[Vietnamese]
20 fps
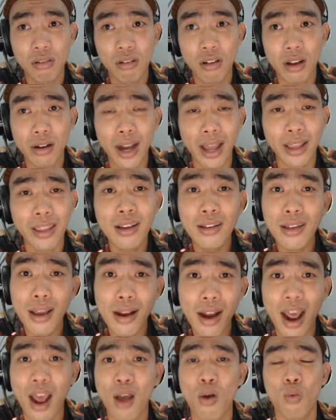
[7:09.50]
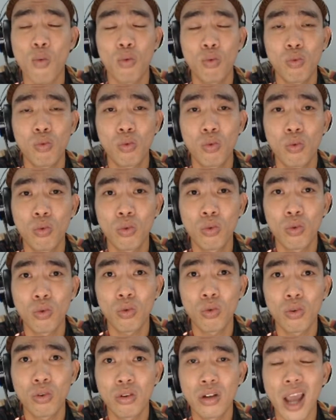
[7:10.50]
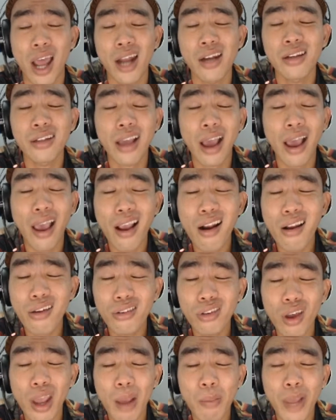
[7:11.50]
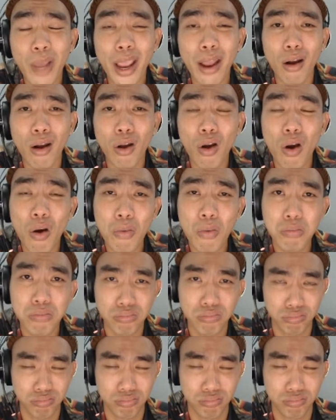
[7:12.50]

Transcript: là như thế nào anh kể lời cho em nghe được không